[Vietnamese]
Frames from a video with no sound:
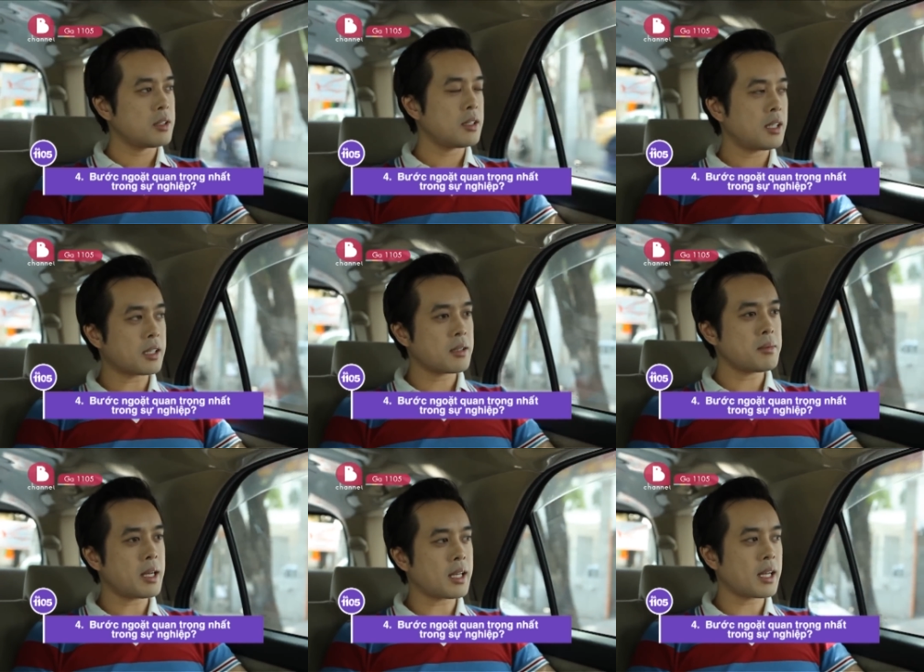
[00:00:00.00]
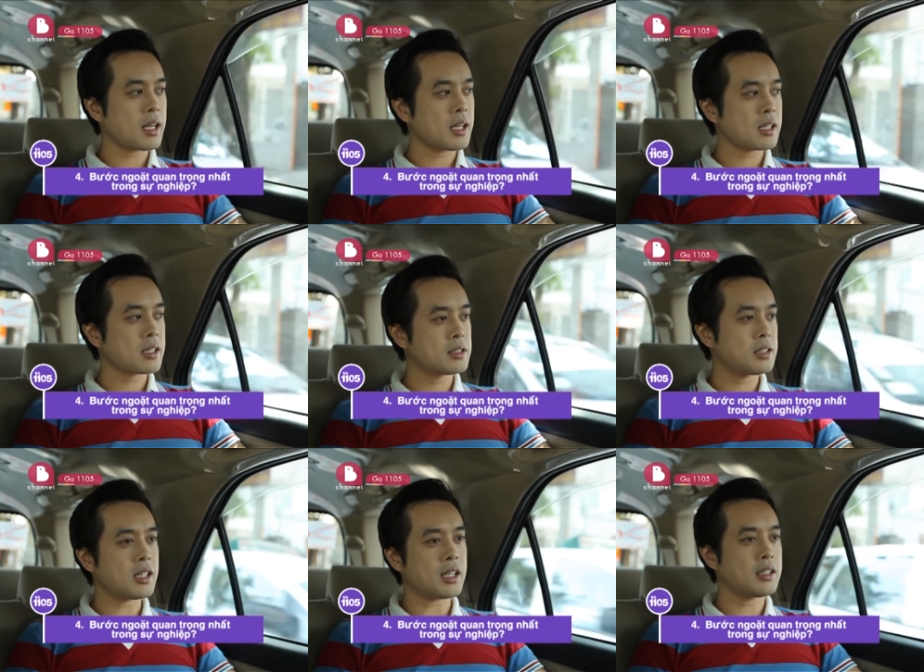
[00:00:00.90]
của linh là cái bài hát
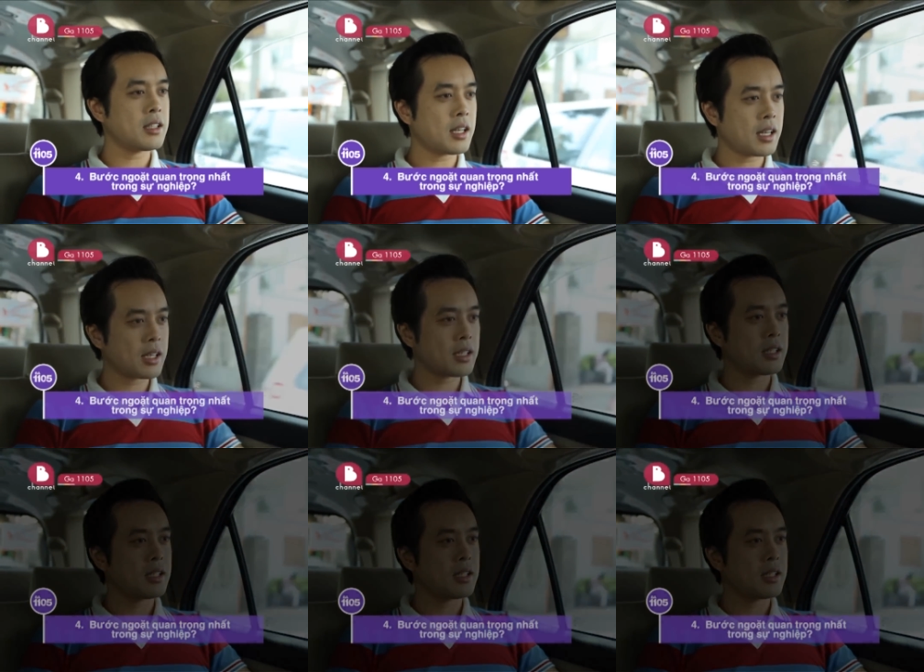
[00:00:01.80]
xin hãy thứ tha